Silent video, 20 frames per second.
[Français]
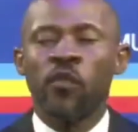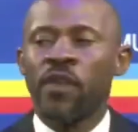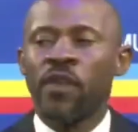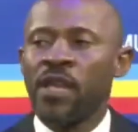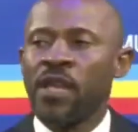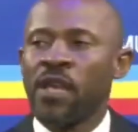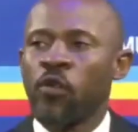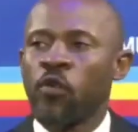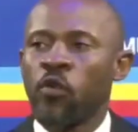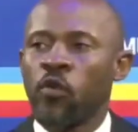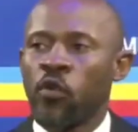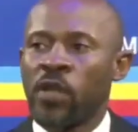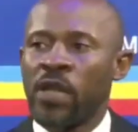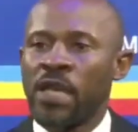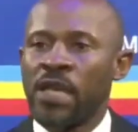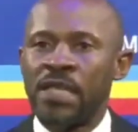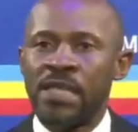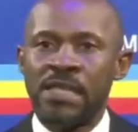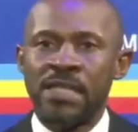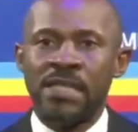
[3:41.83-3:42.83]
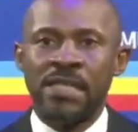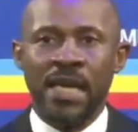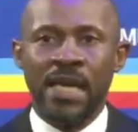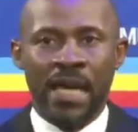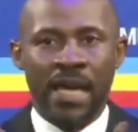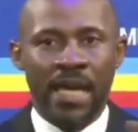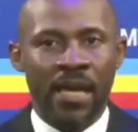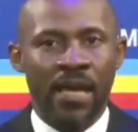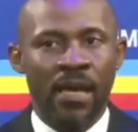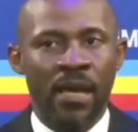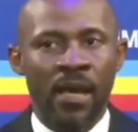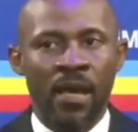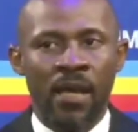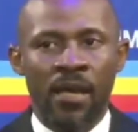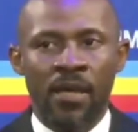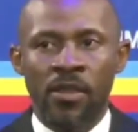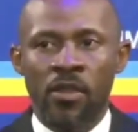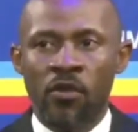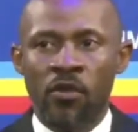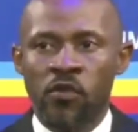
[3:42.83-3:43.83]
sauver les Congolais qui seraient
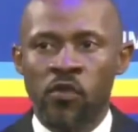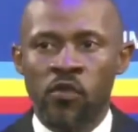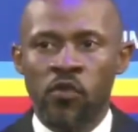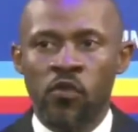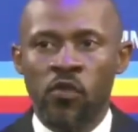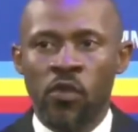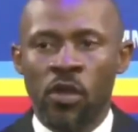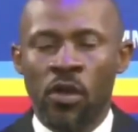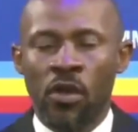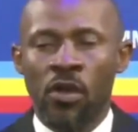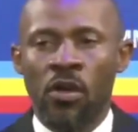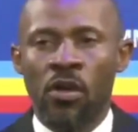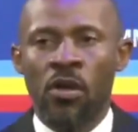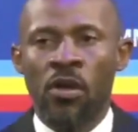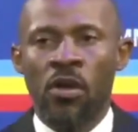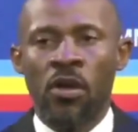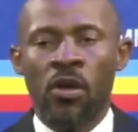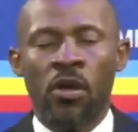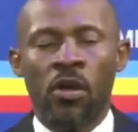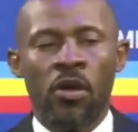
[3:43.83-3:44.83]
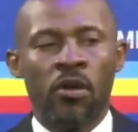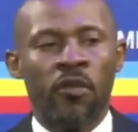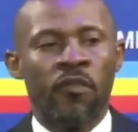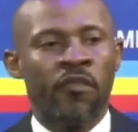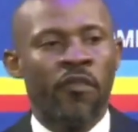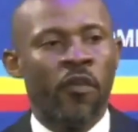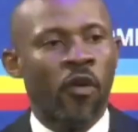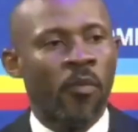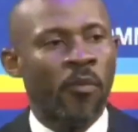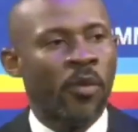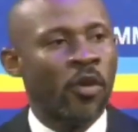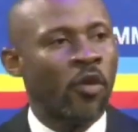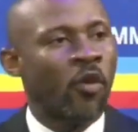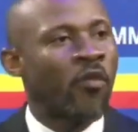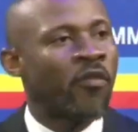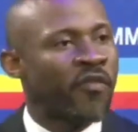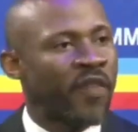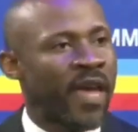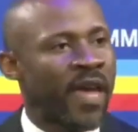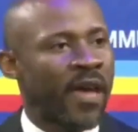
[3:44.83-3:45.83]
dans une euh, euh, forme
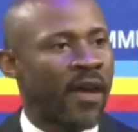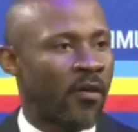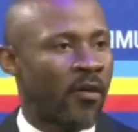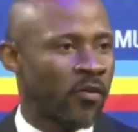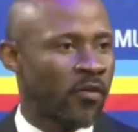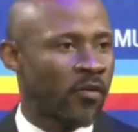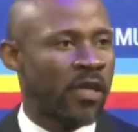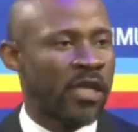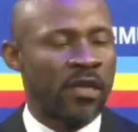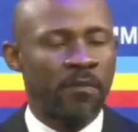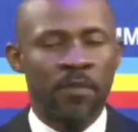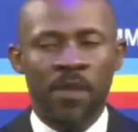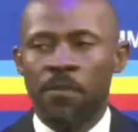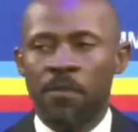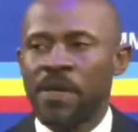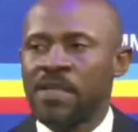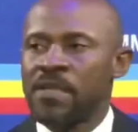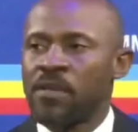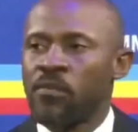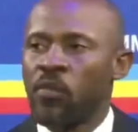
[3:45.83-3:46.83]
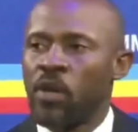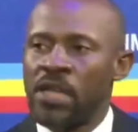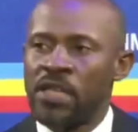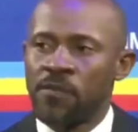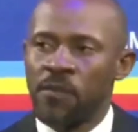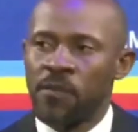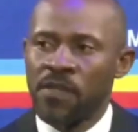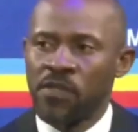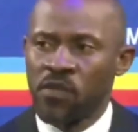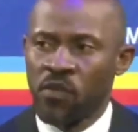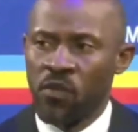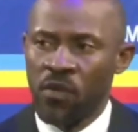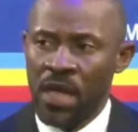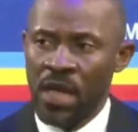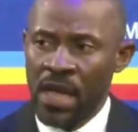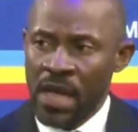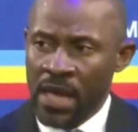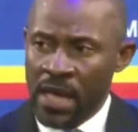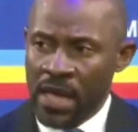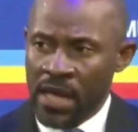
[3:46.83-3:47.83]
d'enfer, entre guillemets, passez-moi l'expression.
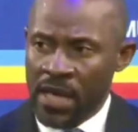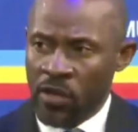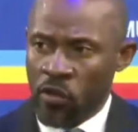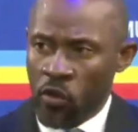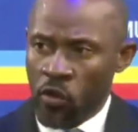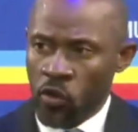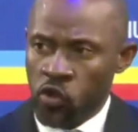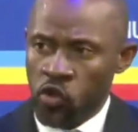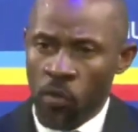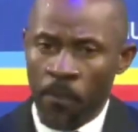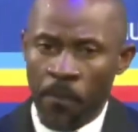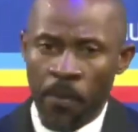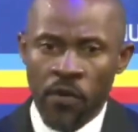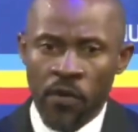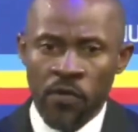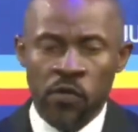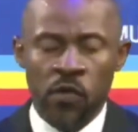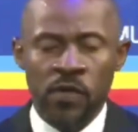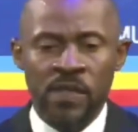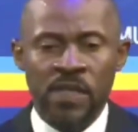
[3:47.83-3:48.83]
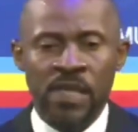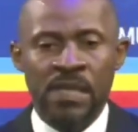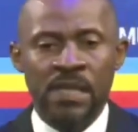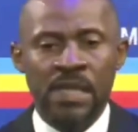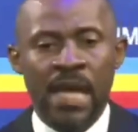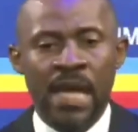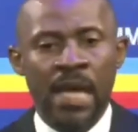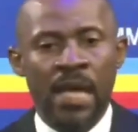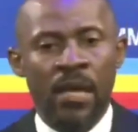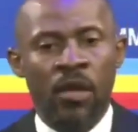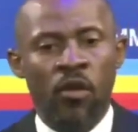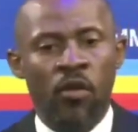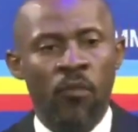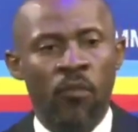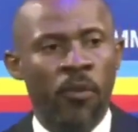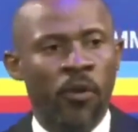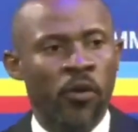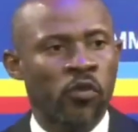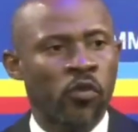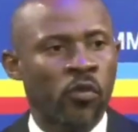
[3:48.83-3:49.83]
Et donc, je pense que c'est un
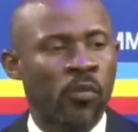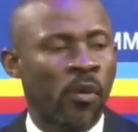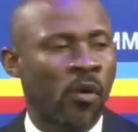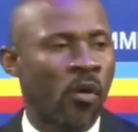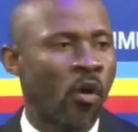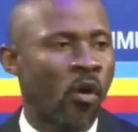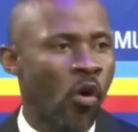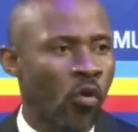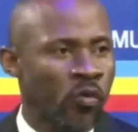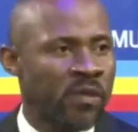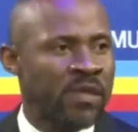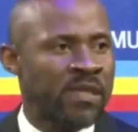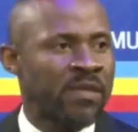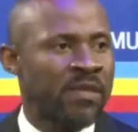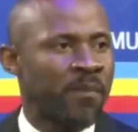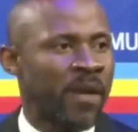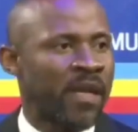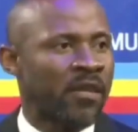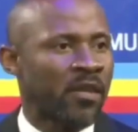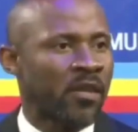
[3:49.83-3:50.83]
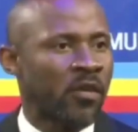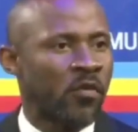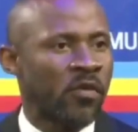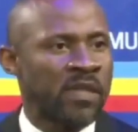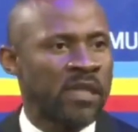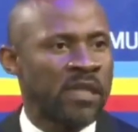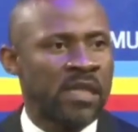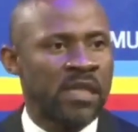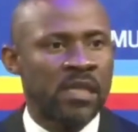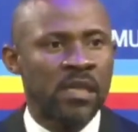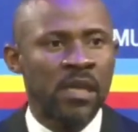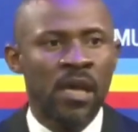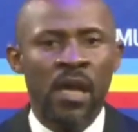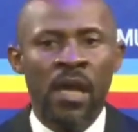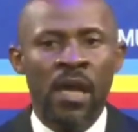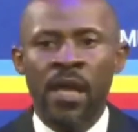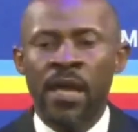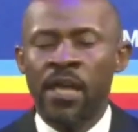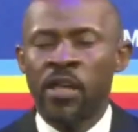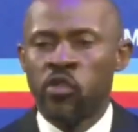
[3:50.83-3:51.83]
comportement antipatriotique,
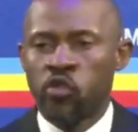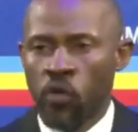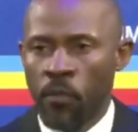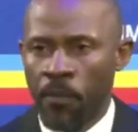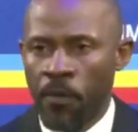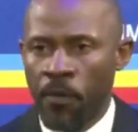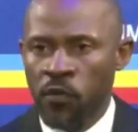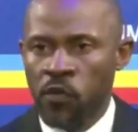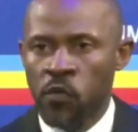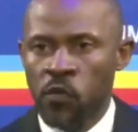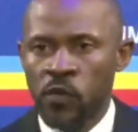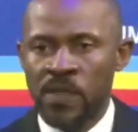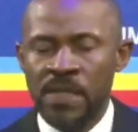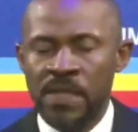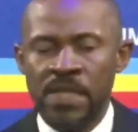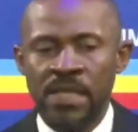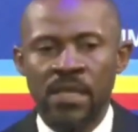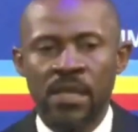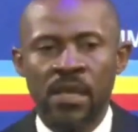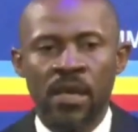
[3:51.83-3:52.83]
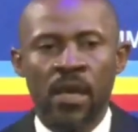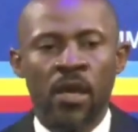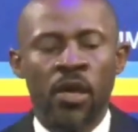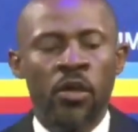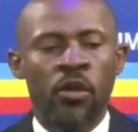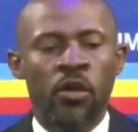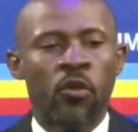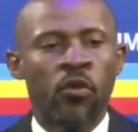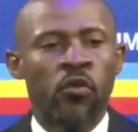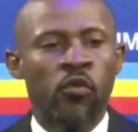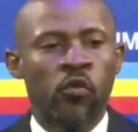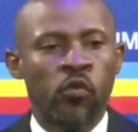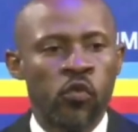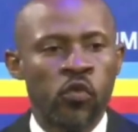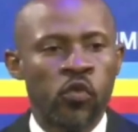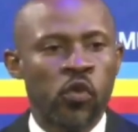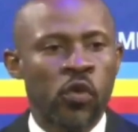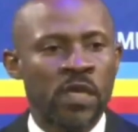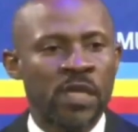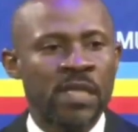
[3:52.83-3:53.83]
et je pense aussi que
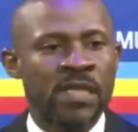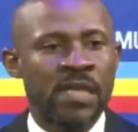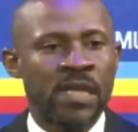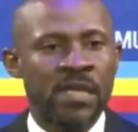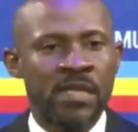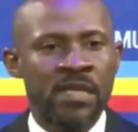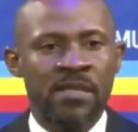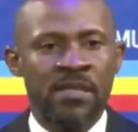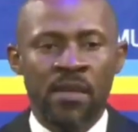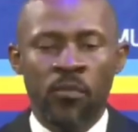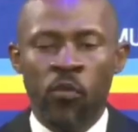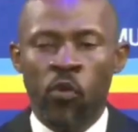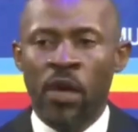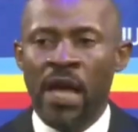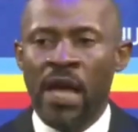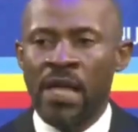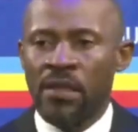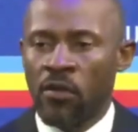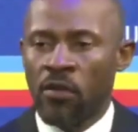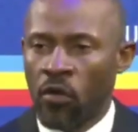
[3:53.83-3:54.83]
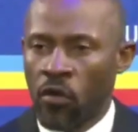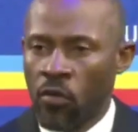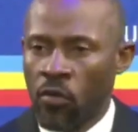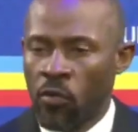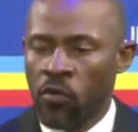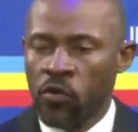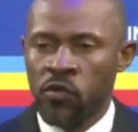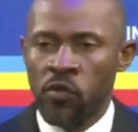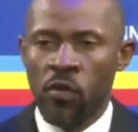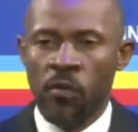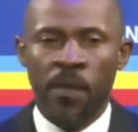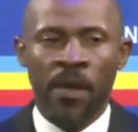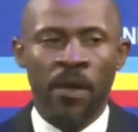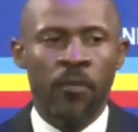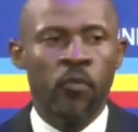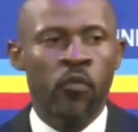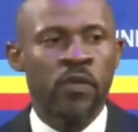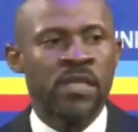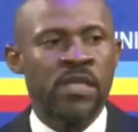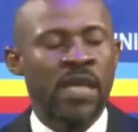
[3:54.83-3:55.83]
tous ceux qui se disent démocrates, en commençant
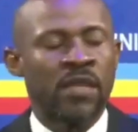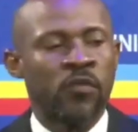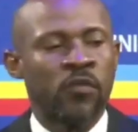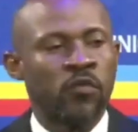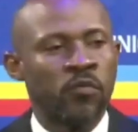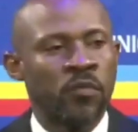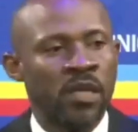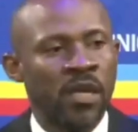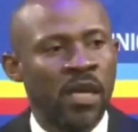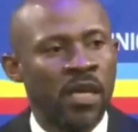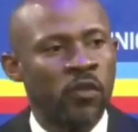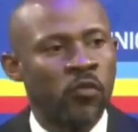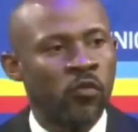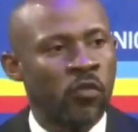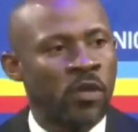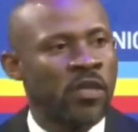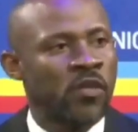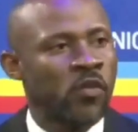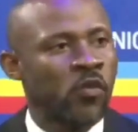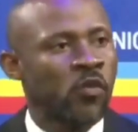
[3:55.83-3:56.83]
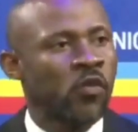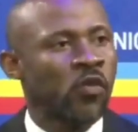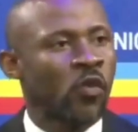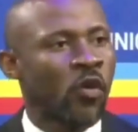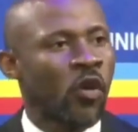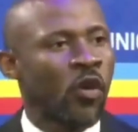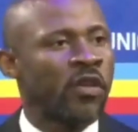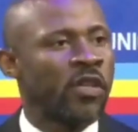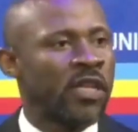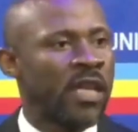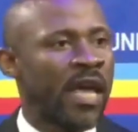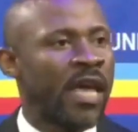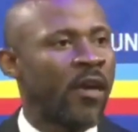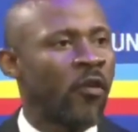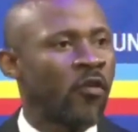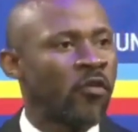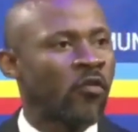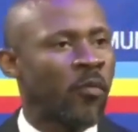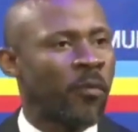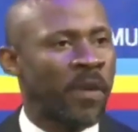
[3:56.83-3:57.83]
par Maurice Katumbi et tous les autres candidats
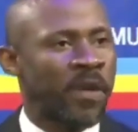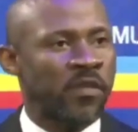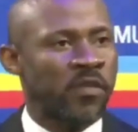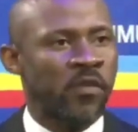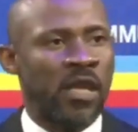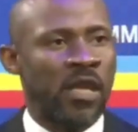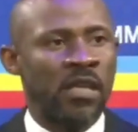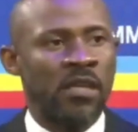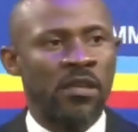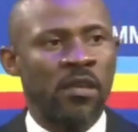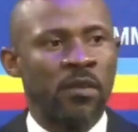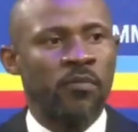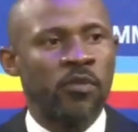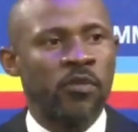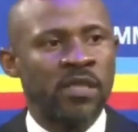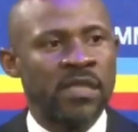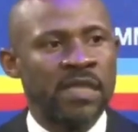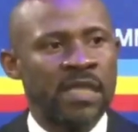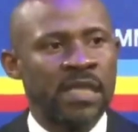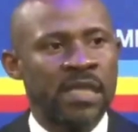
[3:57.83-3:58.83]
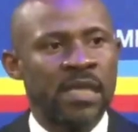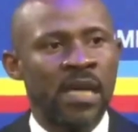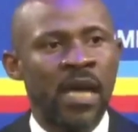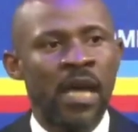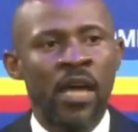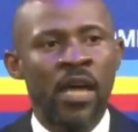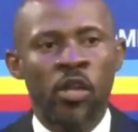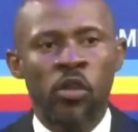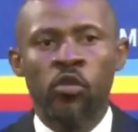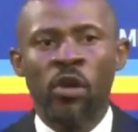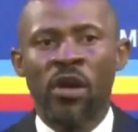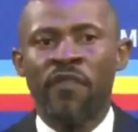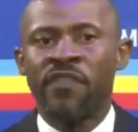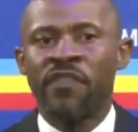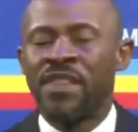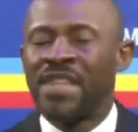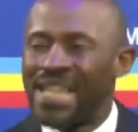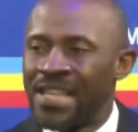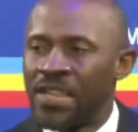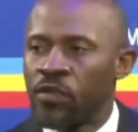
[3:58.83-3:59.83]
et autres personnalités politiques,
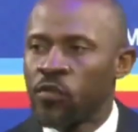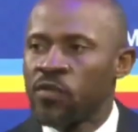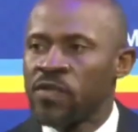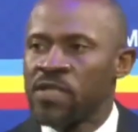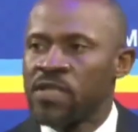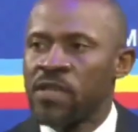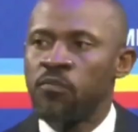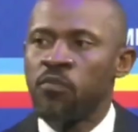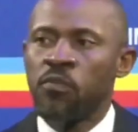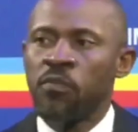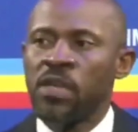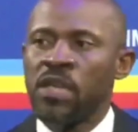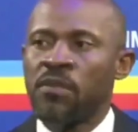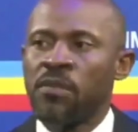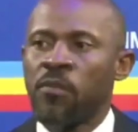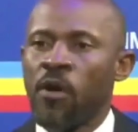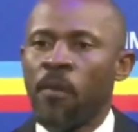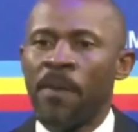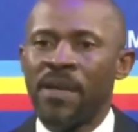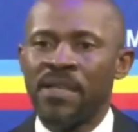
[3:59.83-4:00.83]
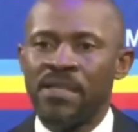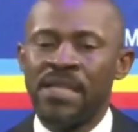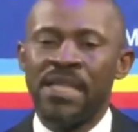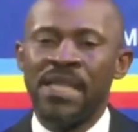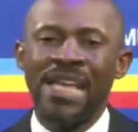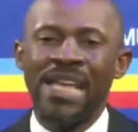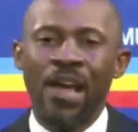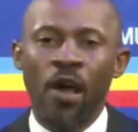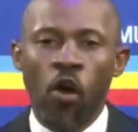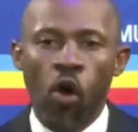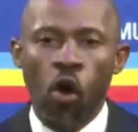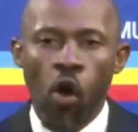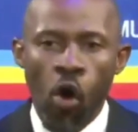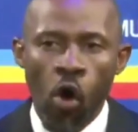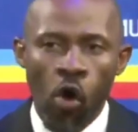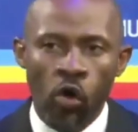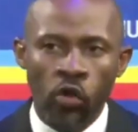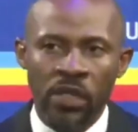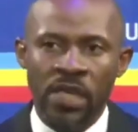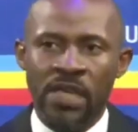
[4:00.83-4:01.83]
doivent dénoncer publiquement parce qu'il est
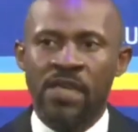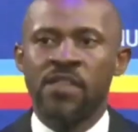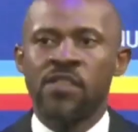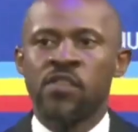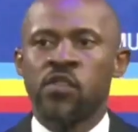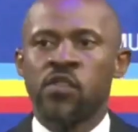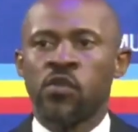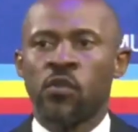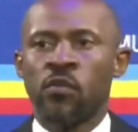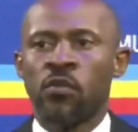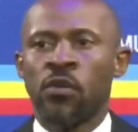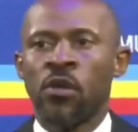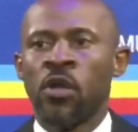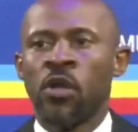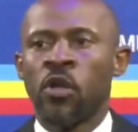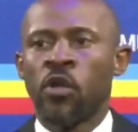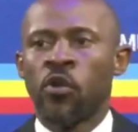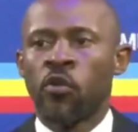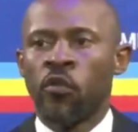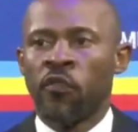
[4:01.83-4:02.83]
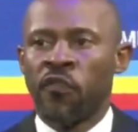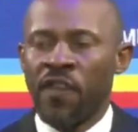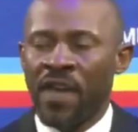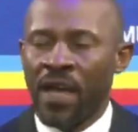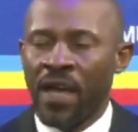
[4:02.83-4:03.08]
hors des questions de